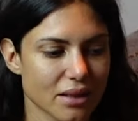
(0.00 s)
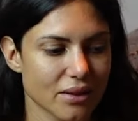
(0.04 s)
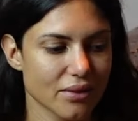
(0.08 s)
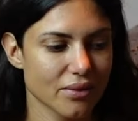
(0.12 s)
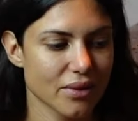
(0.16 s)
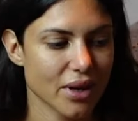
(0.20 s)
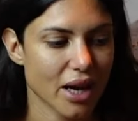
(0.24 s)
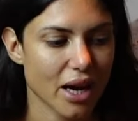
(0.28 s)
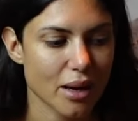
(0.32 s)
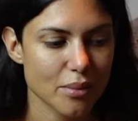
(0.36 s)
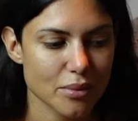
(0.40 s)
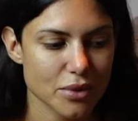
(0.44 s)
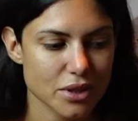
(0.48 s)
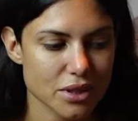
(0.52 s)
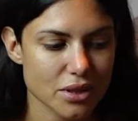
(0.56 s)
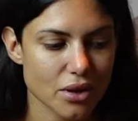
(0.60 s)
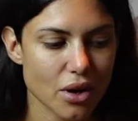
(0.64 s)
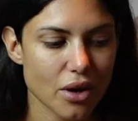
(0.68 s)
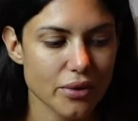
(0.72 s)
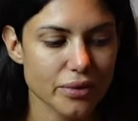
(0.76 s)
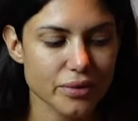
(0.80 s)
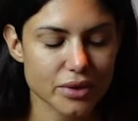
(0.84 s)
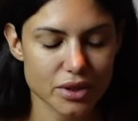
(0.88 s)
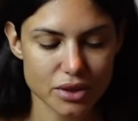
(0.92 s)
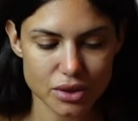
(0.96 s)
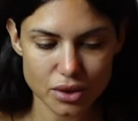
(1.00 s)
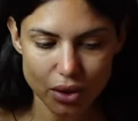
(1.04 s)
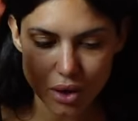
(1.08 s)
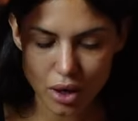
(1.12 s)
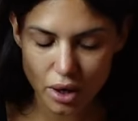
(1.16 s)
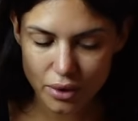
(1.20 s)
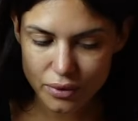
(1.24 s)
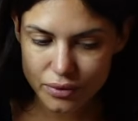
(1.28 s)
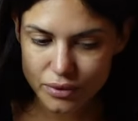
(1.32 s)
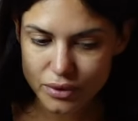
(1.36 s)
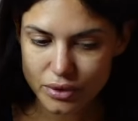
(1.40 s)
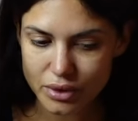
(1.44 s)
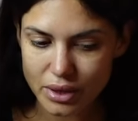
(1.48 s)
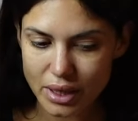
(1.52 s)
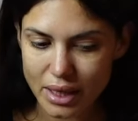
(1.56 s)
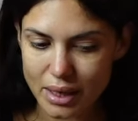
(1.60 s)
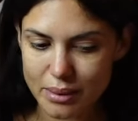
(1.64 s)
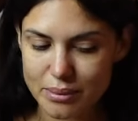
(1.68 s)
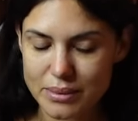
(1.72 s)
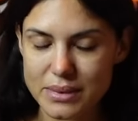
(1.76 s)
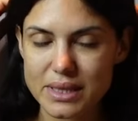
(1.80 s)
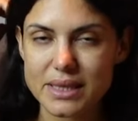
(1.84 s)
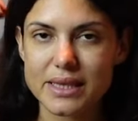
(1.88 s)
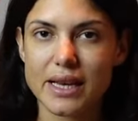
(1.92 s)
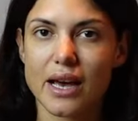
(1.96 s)
Wir haben uns oft getroffen und
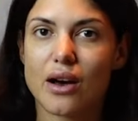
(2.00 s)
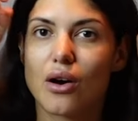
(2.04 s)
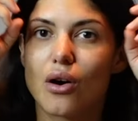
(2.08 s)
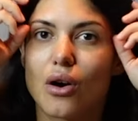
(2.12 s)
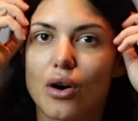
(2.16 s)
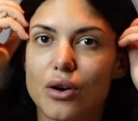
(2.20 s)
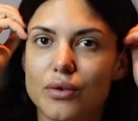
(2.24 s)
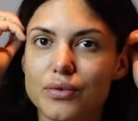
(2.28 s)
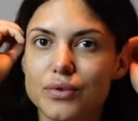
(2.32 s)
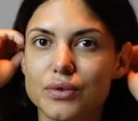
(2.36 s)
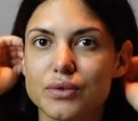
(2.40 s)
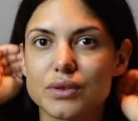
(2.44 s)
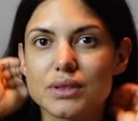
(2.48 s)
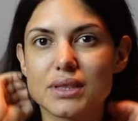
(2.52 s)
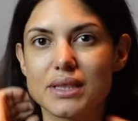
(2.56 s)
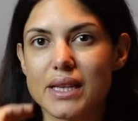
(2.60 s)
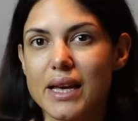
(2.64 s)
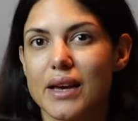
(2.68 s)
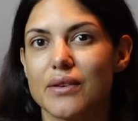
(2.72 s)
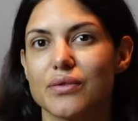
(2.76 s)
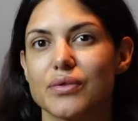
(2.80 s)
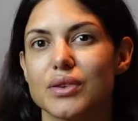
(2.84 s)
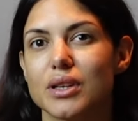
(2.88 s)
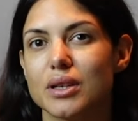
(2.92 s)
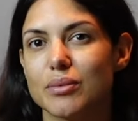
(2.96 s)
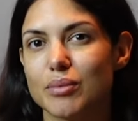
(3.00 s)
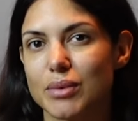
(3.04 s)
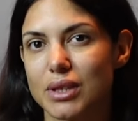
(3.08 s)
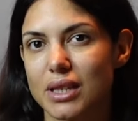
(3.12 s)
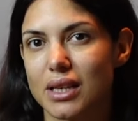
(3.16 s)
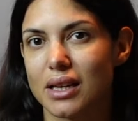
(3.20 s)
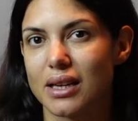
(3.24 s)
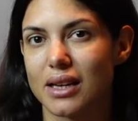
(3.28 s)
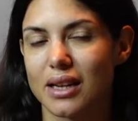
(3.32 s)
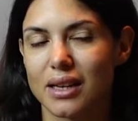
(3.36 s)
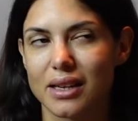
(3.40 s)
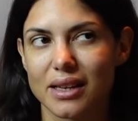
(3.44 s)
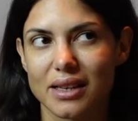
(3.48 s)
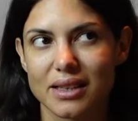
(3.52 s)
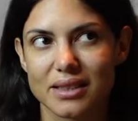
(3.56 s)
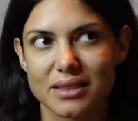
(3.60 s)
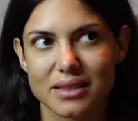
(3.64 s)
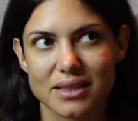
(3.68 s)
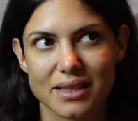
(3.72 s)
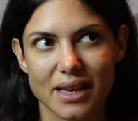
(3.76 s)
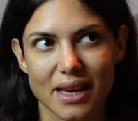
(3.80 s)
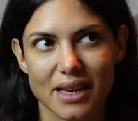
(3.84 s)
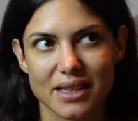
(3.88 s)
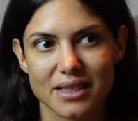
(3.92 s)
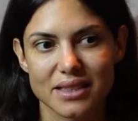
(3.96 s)
haben sehr oft sehr viel miteinander
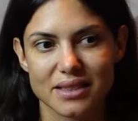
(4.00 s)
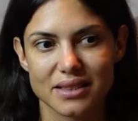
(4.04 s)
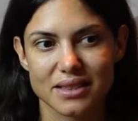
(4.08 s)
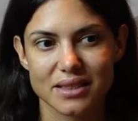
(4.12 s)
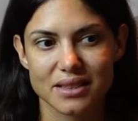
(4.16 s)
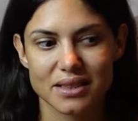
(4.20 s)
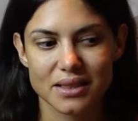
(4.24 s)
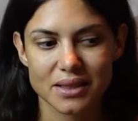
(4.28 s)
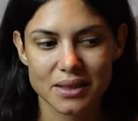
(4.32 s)
gezeichnet,